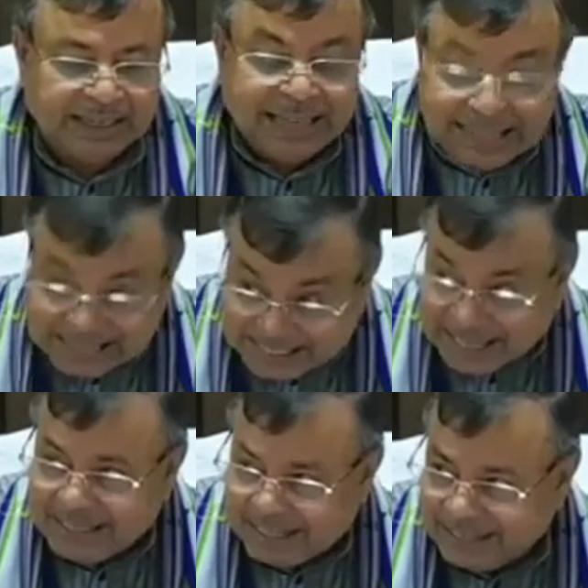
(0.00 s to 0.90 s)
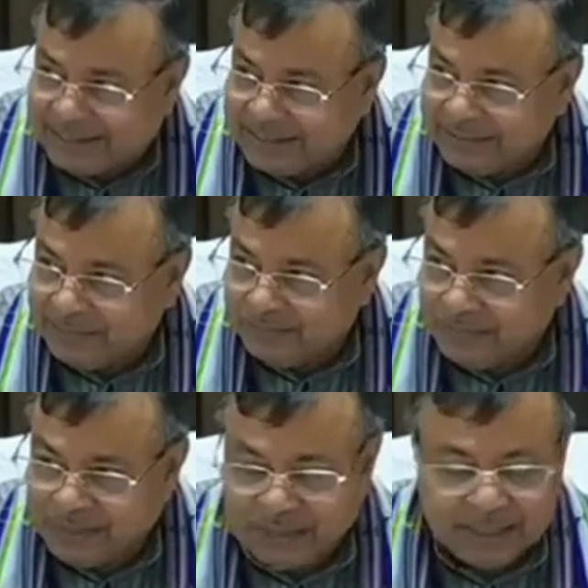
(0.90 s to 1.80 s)
ইনসাইডার
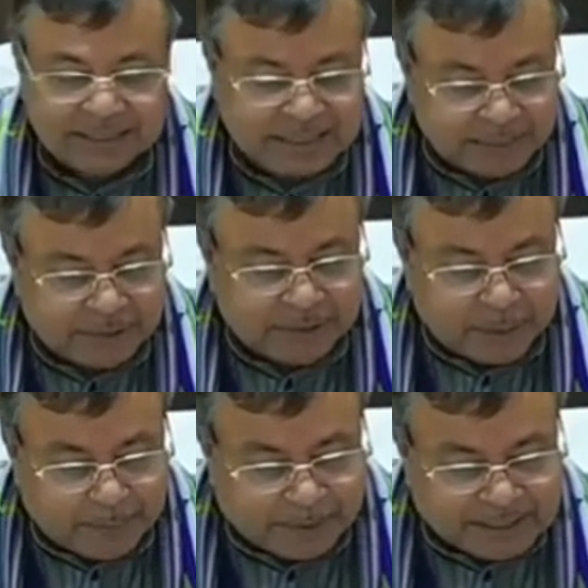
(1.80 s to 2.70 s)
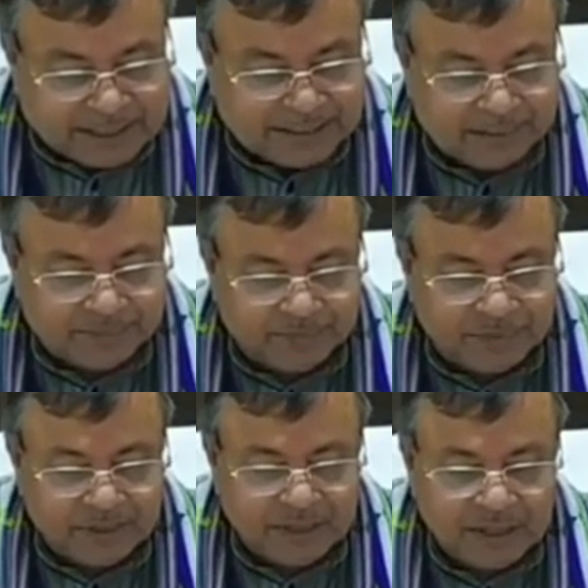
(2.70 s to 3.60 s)
সেভেন্টি ফাইভ পার্সেন্ট
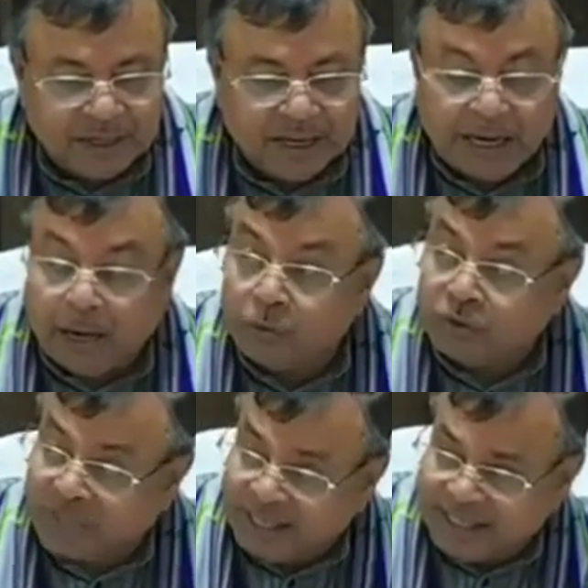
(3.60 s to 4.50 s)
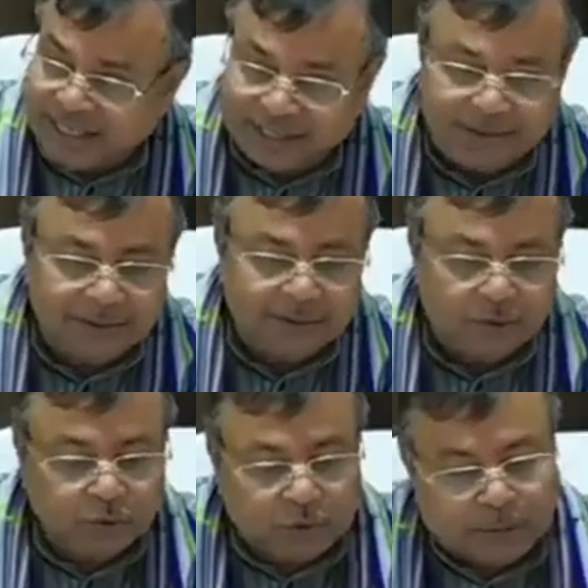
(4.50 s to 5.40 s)
আউটসাইডার
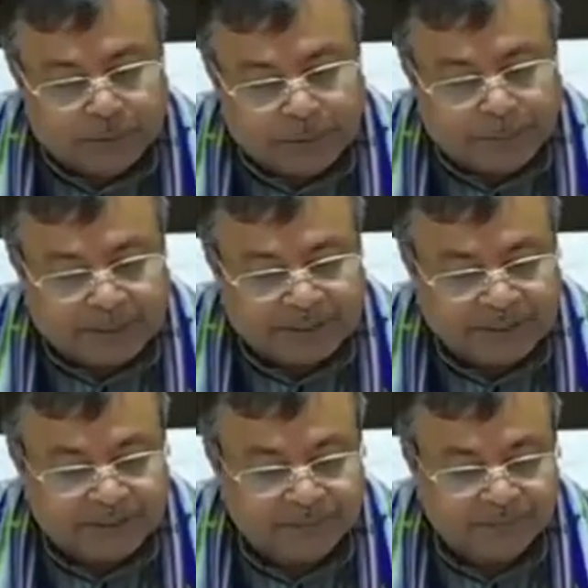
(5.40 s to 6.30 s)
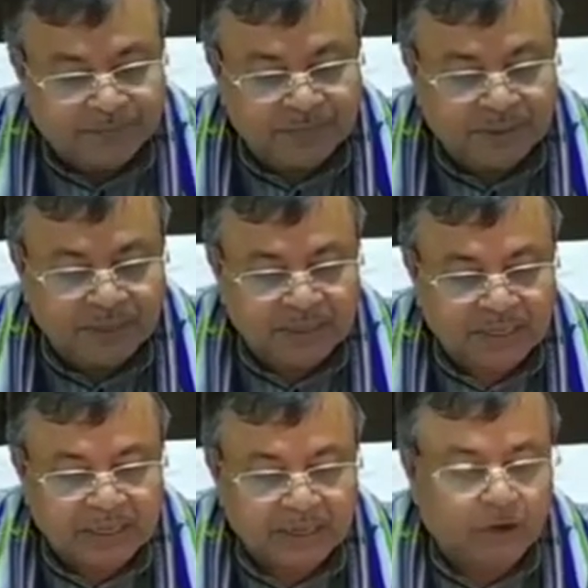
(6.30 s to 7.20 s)
টোয়েন্টি ফাইভ পার্সেন্ট
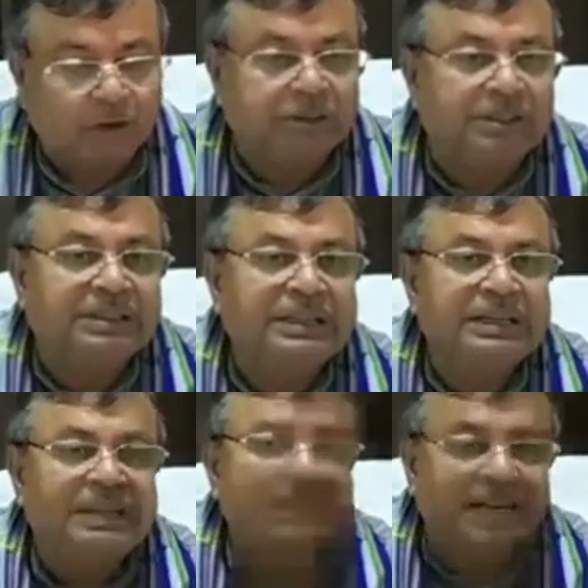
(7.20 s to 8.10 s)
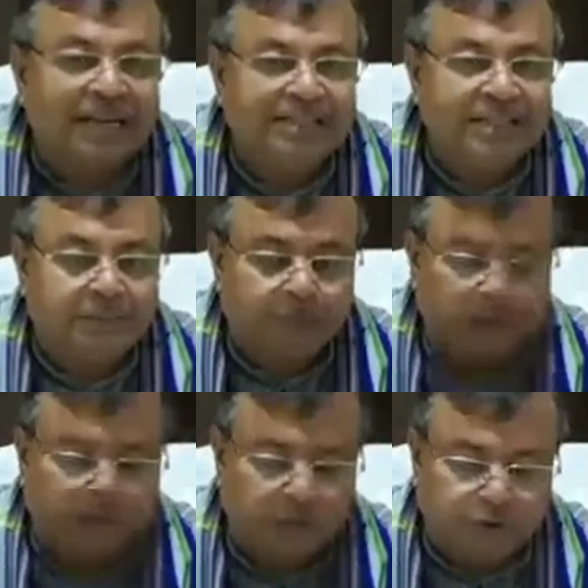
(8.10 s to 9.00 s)
অর্থাৎ রাজ্যের
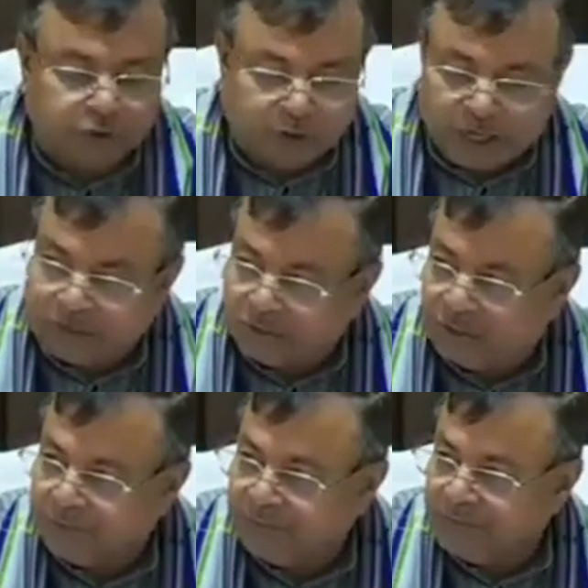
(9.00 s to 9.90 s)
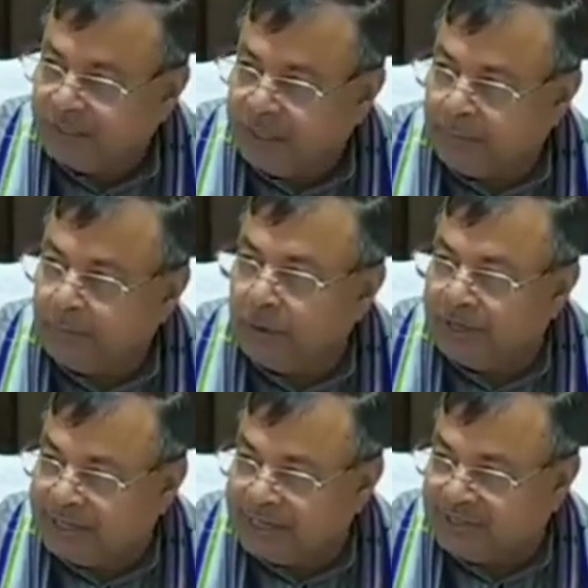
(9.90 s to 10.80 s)
পঁচাত্তর শতাংশ এবং
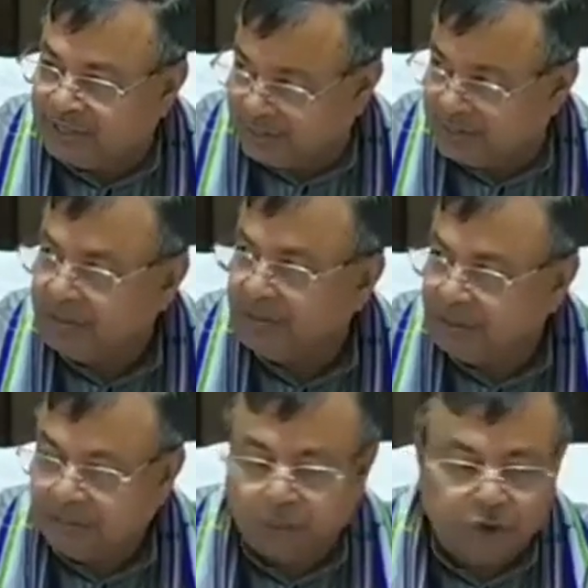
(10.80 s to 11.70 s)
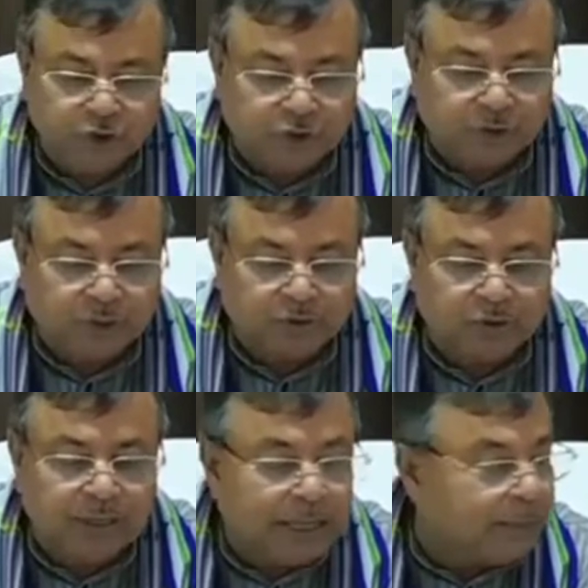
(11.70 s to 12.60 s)
বহিরাজ্যের পঁচিশ শতাংশ
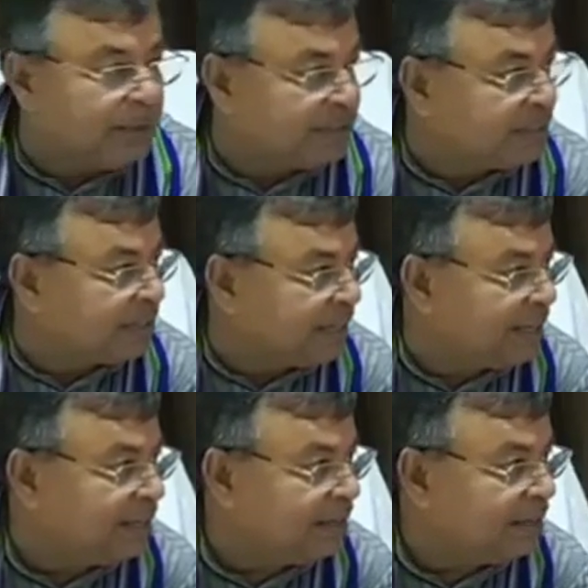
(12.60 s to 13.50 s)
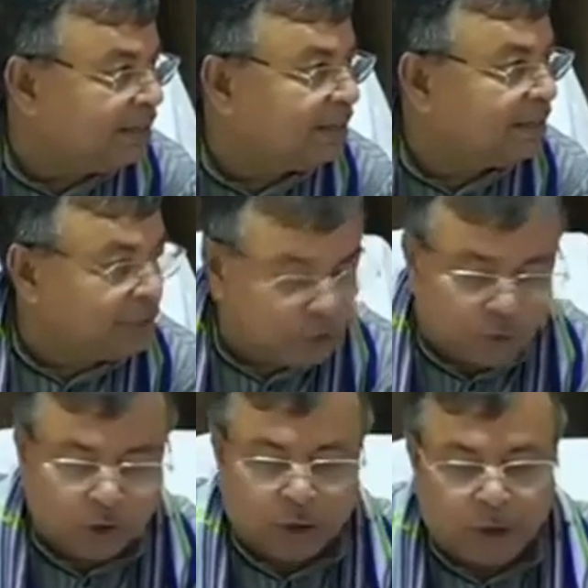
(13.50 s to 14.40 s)
এই ভিত্তিতে নিয়োগ
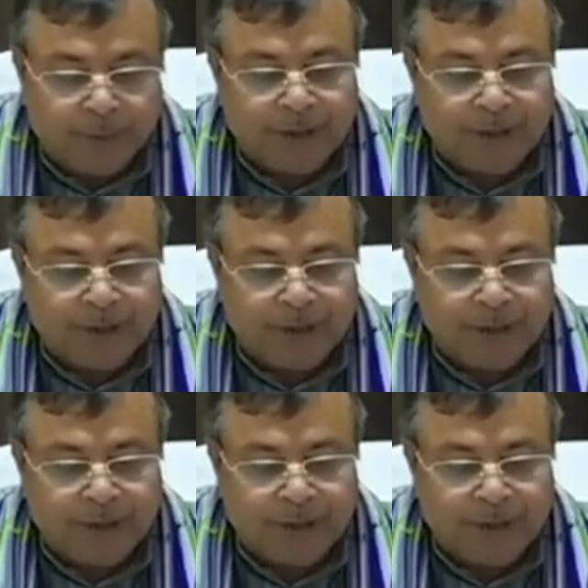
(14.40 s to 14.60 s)
করা হবে